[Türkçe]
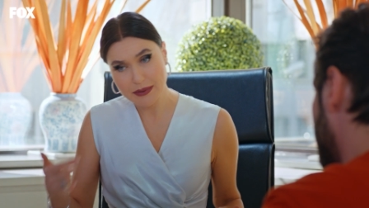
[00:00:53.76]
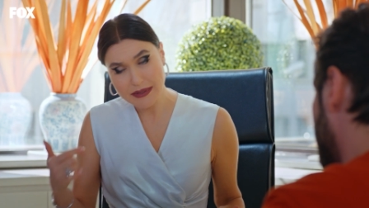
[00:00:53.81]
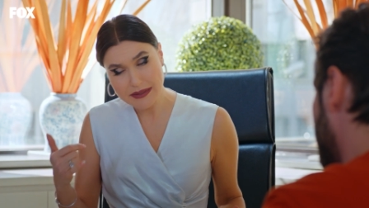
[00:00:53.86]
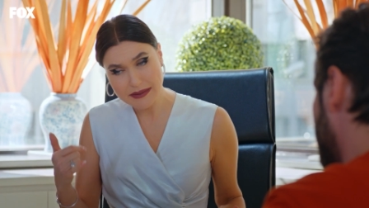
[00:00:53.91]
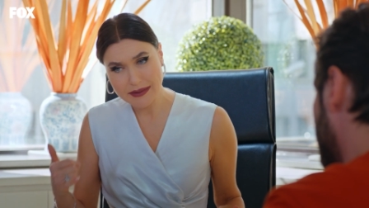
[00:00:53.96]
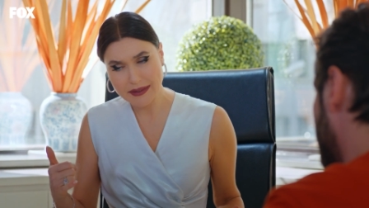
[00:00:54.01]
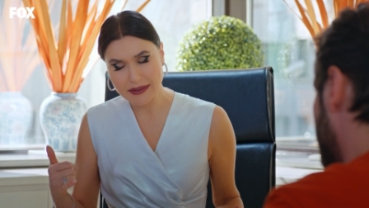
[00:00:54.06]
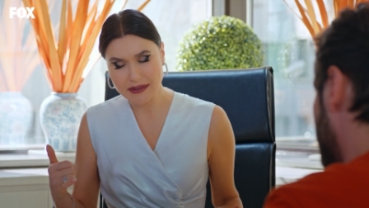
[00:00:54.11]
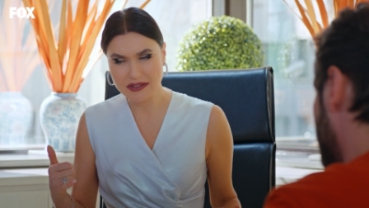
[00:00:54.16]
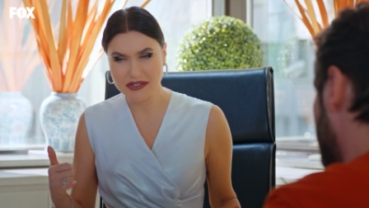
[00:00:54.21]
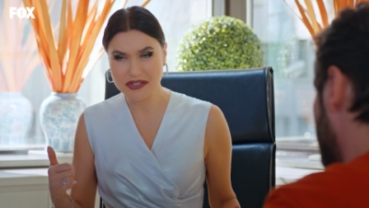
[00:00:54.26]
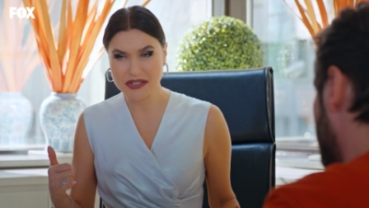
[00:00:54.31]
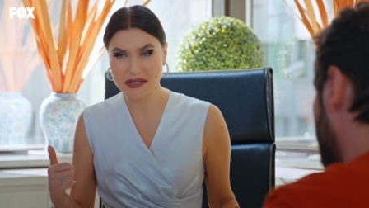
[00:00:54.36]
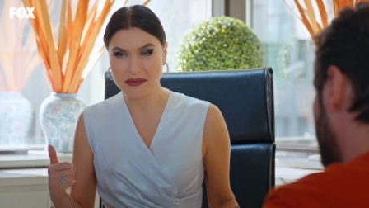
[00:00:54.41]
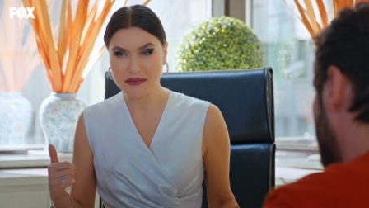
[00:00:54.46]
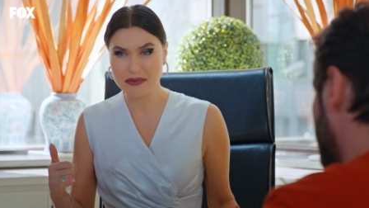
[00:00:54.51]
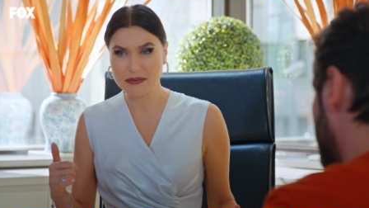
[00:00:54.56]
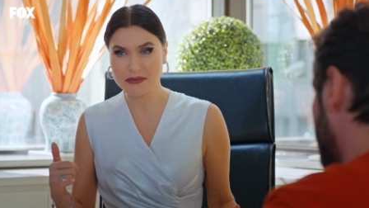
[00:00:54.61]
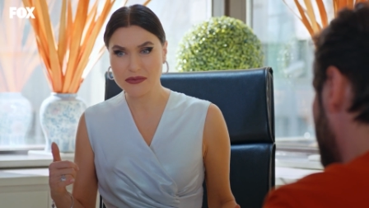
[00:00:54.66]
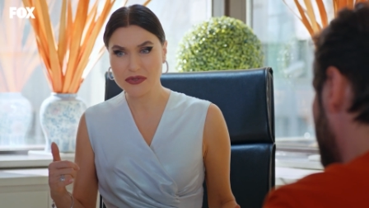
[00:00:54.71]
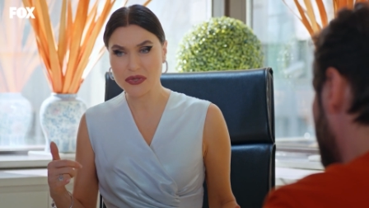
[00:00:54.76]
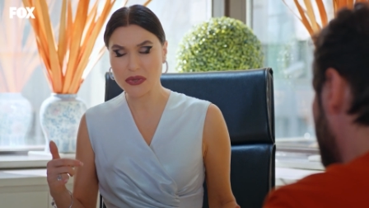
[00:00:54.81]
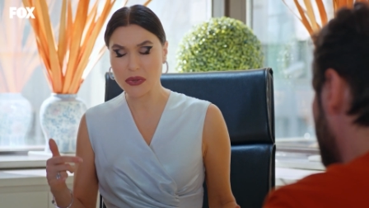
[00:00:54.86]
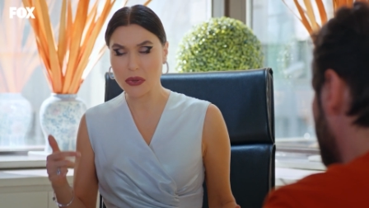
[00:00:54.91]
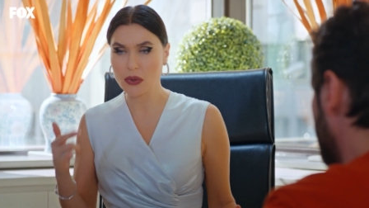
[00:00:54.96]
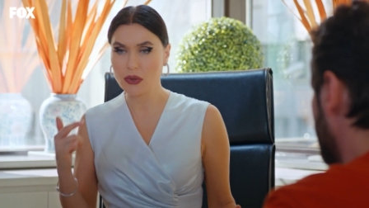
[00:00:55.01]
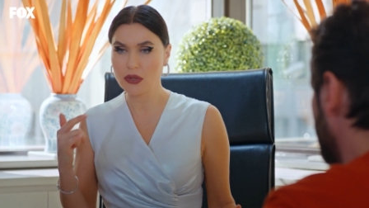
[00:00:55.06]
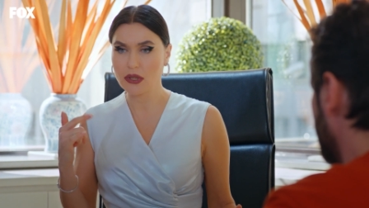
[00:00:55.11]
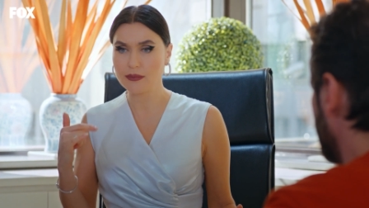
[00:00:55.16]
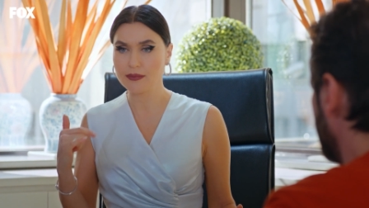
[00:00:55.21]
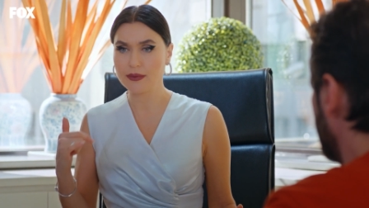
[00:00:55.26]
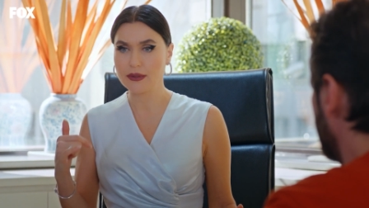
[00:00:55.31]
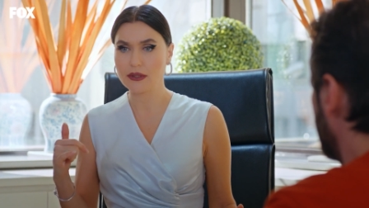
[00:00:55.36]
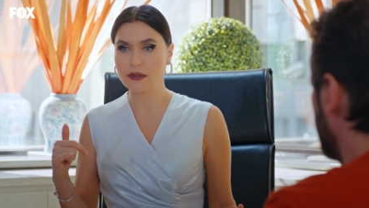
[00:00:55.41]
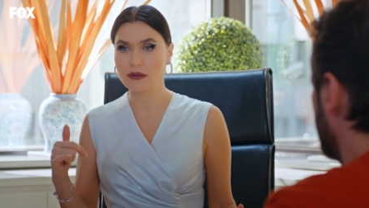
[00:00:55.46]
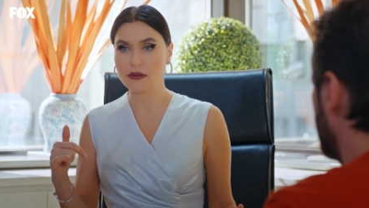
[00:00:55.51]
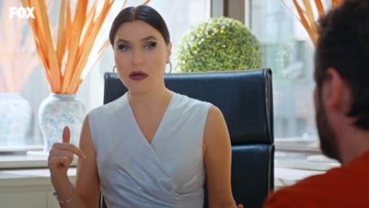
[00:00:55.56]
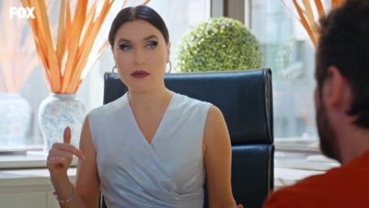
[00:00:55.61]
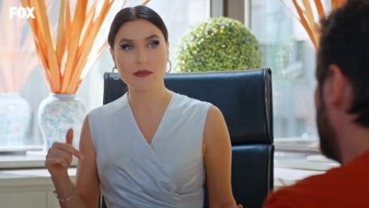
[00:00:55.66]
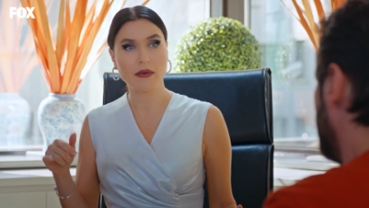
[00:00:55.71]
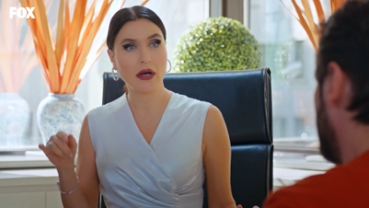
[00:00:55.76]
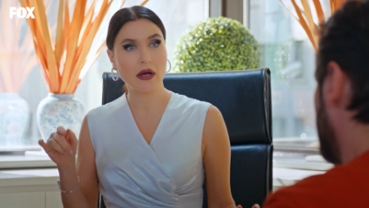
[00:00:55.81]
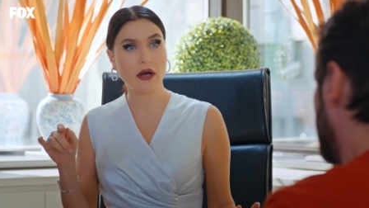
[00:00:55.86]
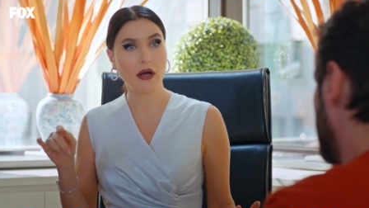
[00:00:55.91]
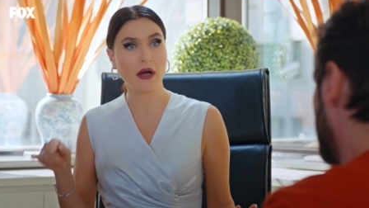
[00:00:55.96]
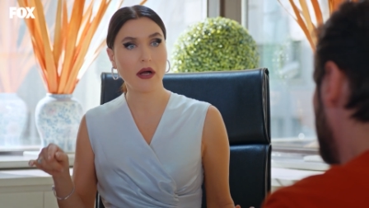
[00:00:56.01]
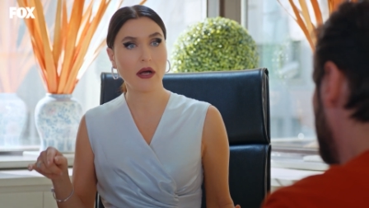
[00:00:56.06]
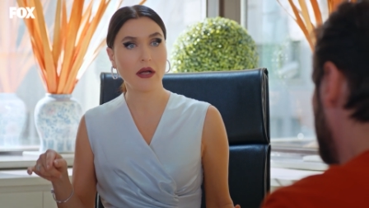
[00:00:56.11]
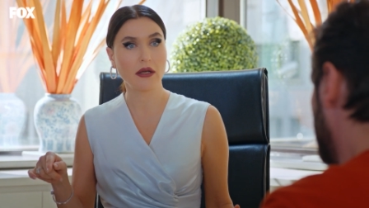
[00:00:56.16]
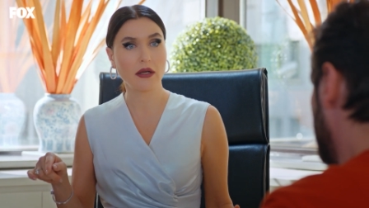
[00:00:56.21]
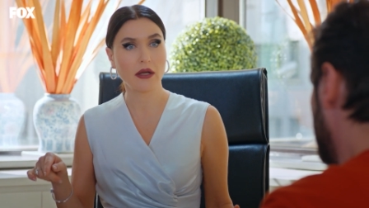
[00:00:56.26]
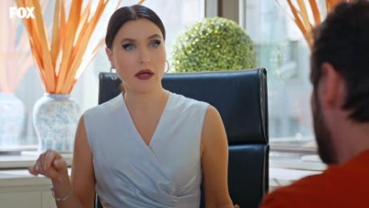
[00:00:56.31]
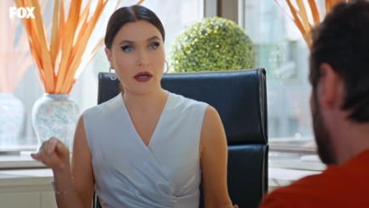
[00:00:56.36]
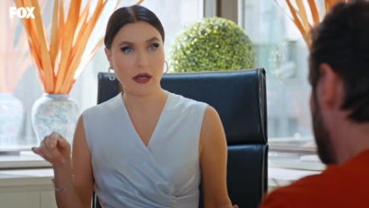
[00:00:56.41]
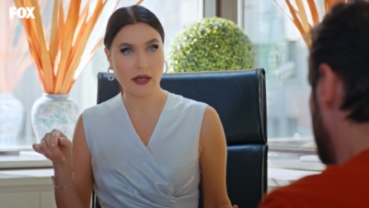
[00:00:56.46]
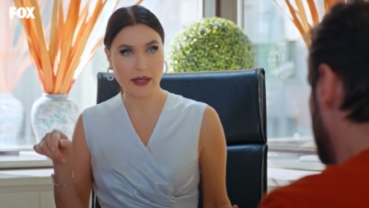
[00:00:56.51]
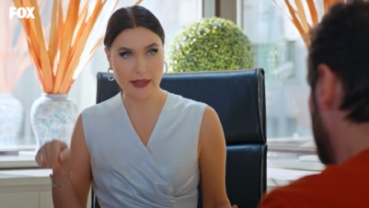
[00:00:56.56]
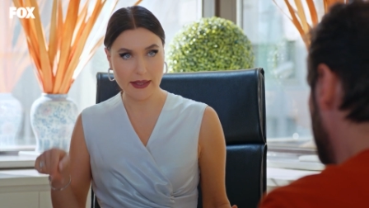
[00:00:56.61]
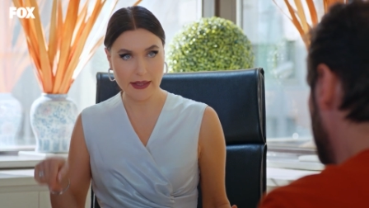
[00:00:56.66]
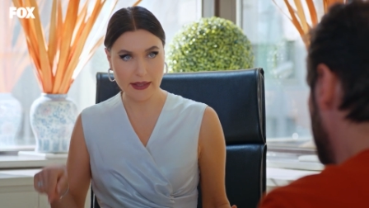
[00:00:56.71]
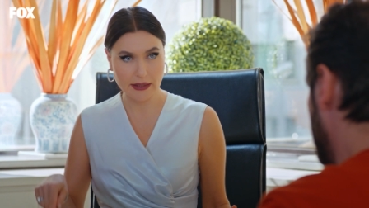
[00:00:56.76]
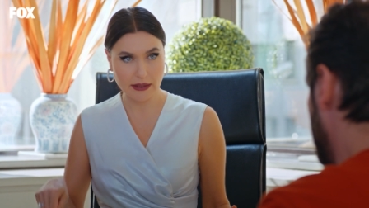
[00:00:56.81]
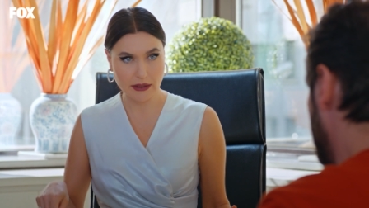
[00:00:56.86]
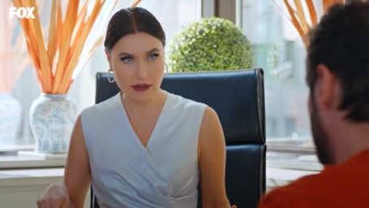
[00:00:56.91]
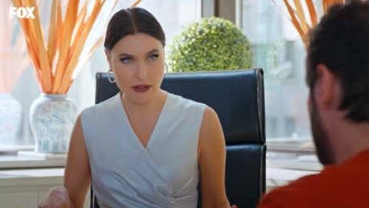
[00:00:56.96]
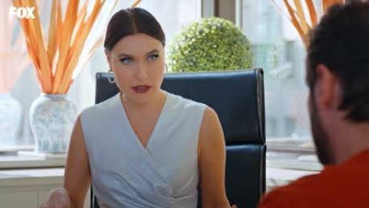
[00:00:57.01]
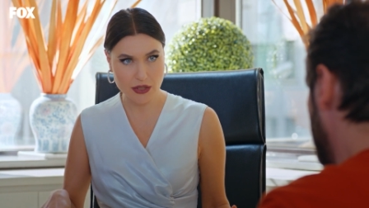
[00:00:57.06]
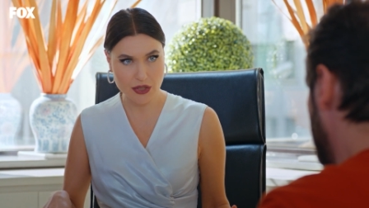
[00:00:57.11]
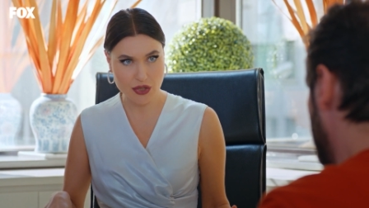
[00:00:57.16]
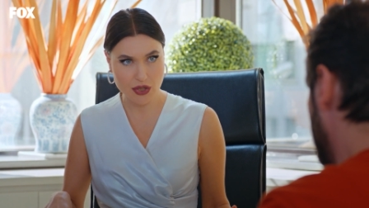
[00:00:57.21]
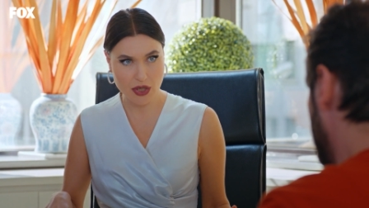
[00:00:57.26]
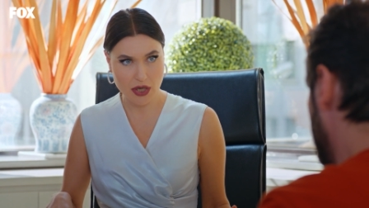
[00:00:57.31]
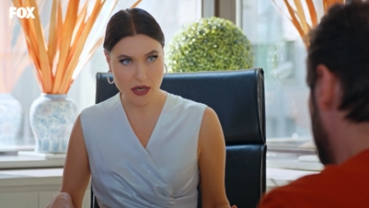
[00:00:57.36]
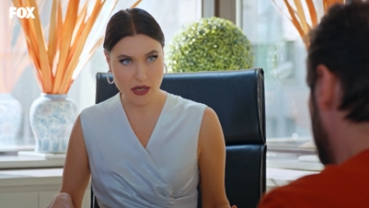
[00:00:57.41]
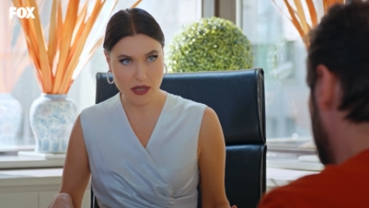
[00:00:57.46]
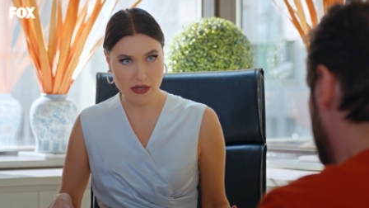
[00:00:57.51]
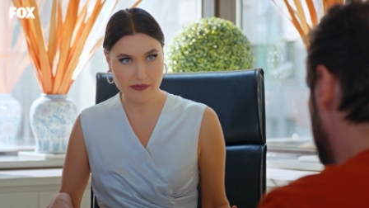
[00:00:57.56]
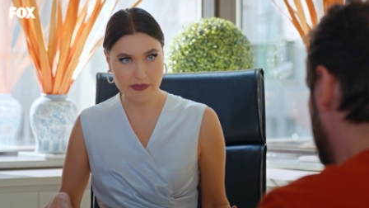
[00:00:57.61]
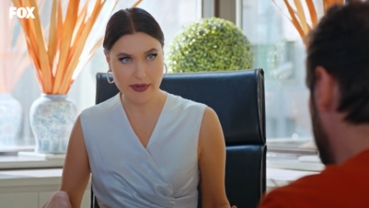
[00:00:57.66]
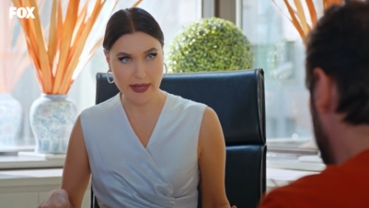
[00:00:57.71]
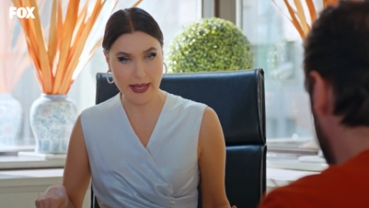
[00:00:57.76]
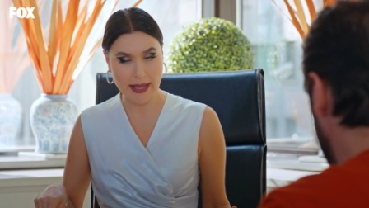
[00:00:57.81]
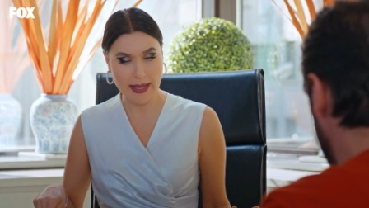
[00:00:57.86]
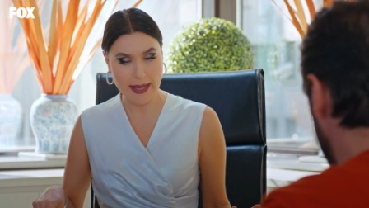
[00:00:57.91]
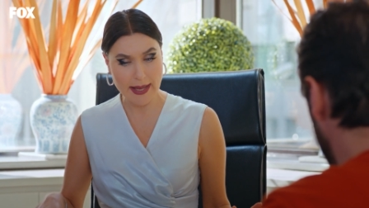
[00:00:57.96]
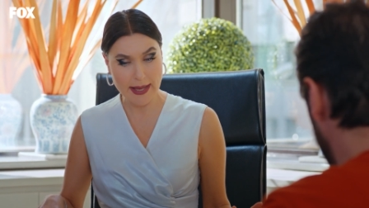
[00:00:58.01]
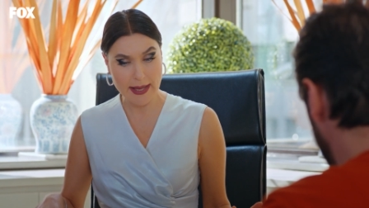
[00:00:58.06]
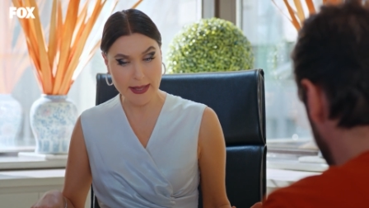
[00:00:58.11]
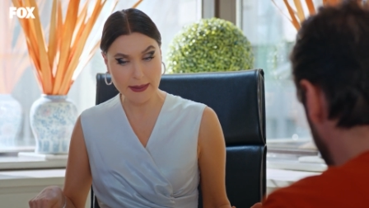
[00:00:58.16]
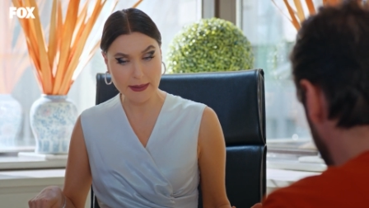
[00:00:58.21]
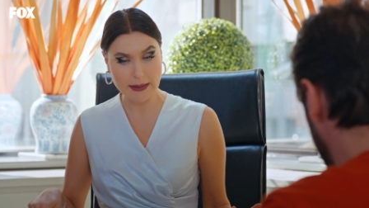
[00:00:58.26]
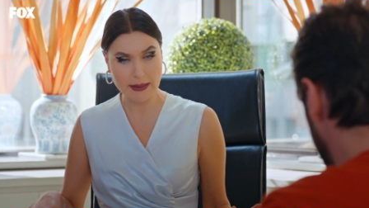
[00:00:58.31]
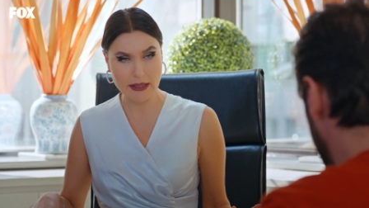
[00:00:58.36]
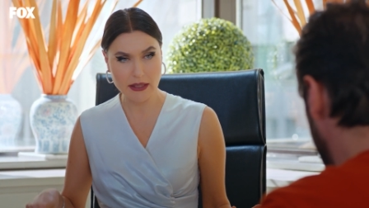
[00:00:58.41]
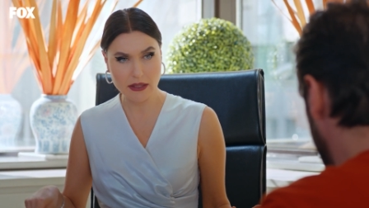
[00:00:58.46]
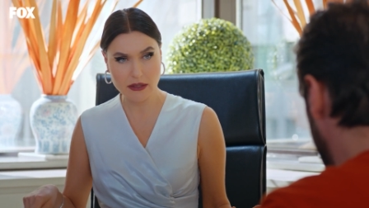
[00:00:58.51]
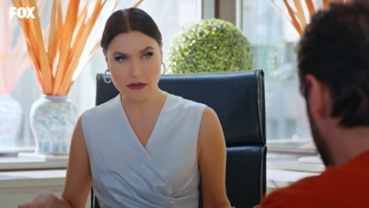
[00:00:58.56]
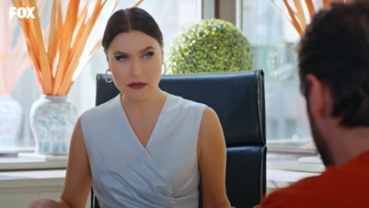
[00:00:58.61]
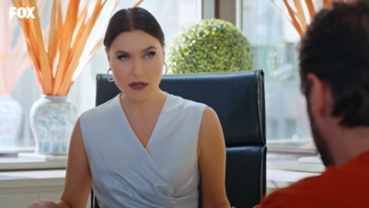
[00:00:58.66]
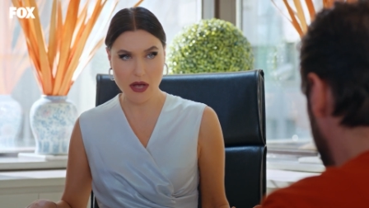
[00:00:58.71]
bizde işlememiş olabilir ama hala en geçerli ve en iyi